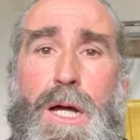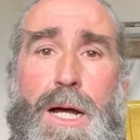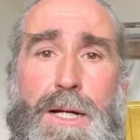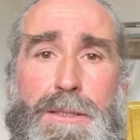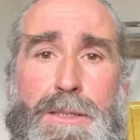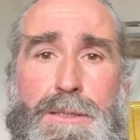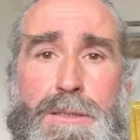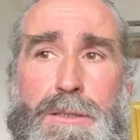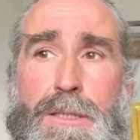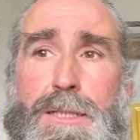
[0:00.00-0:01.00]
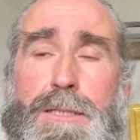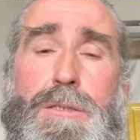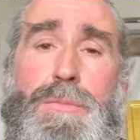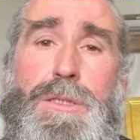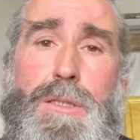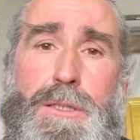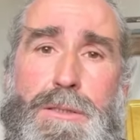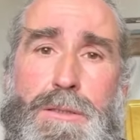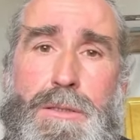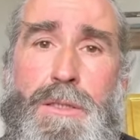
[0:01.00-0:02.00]
А конец – это
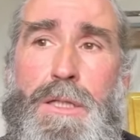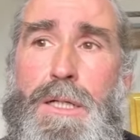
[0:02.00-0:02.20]
бесстрастие.